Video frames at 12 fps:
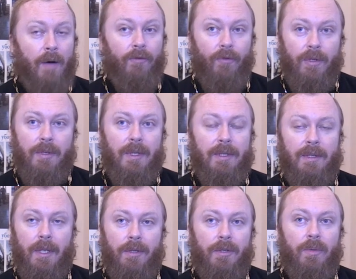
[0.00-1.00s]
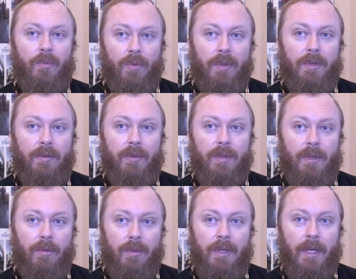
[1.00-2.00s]
а вводит достаточно много сегодня
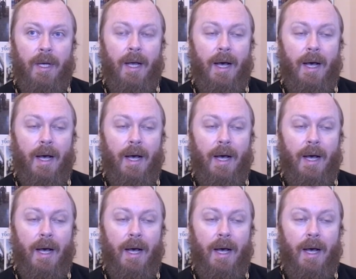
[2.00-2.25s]
льгот.